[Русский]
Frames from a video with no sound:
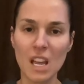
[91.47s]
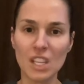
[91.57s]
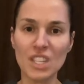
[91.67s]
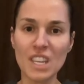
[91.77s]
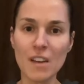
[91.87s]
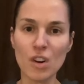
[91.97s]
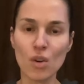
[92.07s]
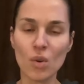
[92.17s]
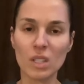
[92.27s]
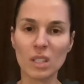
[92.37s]
не
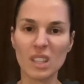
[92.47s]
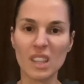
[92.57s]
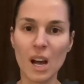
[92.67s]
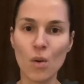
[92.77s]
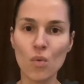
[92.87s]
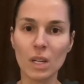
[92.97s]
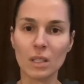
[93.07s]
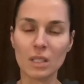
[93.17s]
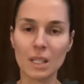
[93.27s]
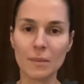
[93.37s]
выходит на
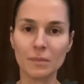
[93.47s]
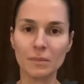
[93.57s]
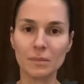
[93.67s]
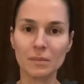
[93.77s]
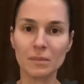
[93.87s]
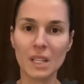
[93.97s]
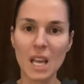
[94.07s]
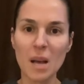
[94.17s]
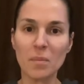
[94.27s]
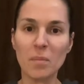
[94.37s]
улицы,
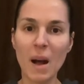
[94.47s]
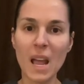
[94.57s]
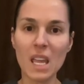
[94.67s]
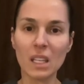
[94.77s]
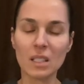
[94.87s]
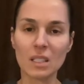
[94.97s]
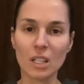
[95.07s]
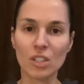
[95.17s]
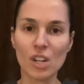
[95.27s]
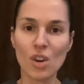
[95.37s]
боится
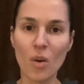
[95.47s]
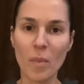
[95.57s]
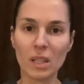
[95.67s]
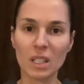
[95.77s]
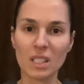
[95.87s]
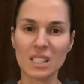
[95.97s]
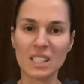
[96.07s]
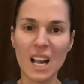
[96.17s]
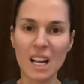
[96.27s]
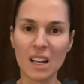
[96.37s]
гребаных
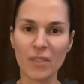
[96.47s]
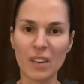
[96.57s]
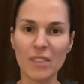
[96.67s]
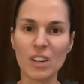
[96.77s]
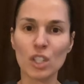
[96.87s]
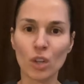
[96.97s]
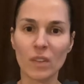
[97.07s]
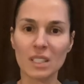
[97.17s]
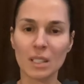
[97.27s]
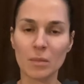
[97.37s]
заков или во что
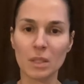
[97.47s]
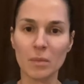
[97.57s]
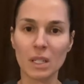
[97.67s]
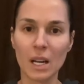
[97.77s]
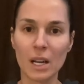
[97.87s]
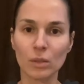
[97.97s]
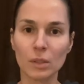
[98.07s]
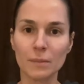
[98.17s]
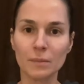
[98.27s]
вас там забирают,